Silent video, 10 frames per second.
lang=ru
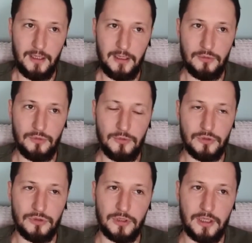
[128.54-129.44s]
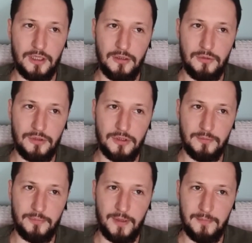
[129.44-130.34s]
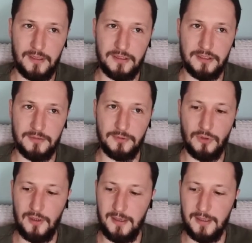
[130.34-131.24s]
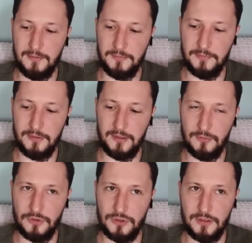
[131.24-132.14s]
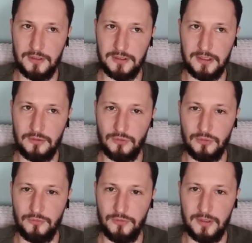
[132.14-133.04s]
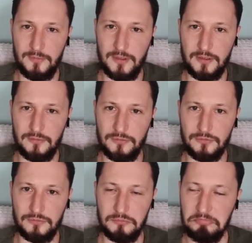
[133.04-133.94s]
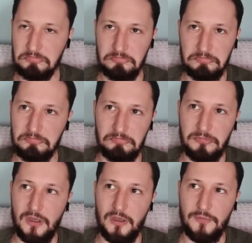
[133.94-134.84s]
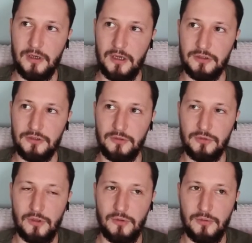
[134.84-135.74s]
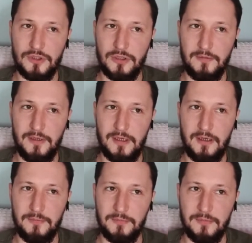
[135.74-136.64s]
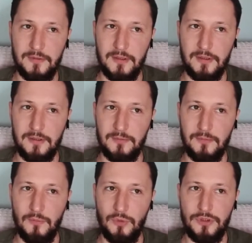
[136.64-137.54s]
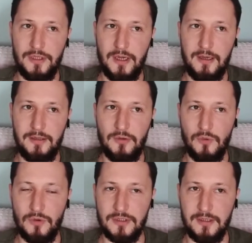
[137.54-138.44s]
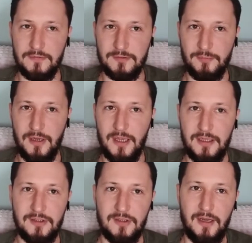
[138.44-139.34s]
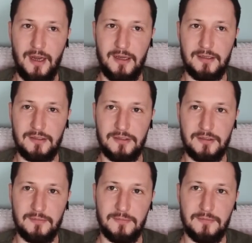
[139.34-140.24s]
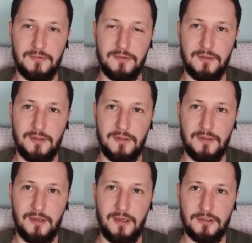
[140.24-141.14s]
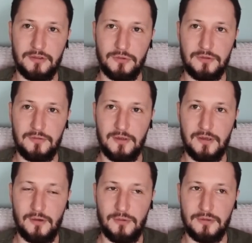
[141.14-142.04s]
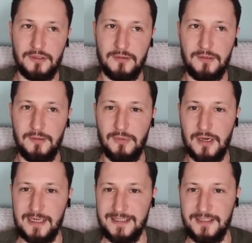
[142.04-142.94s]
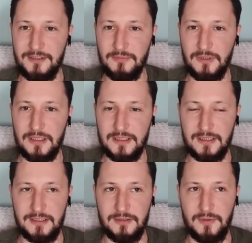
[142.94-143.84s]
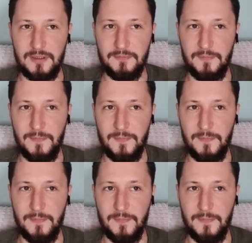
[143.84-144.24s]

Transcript: Я не думаю, что такие люди прям концептуальны, потому что Сатурн в рыбах, ну, мне кажется, у такого человека мультирелигиозное восприятие реальности отсутствие какого-либо расизма, нацизма,